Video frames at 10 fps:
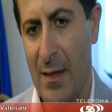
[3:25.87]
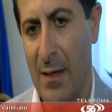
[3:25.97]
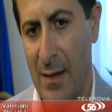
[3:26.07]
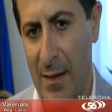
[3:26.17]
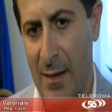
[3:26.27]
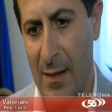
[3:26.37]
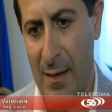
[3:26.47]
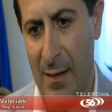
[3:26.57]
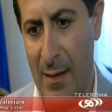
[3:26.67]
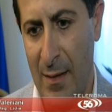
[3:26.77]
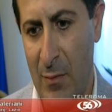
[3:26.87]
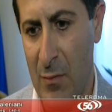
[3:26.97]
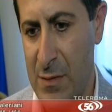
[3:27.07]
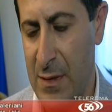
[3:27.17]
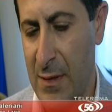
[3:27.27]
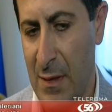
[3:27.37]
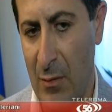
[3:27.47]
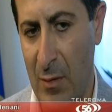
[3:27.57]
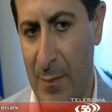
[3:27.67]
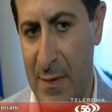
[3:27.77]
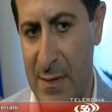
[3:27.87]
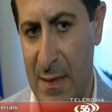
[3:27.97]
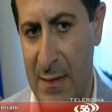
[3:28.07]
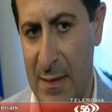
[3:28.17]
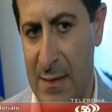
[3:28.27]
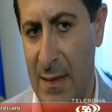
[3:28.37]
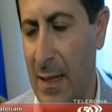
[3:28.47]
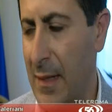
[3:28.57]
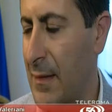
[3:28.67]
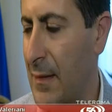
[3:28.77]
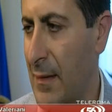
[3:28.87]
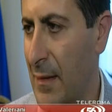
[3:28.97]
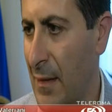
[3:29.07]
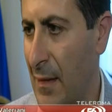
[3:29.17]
eh, il nuovo sindaco e il presidente Zingaretti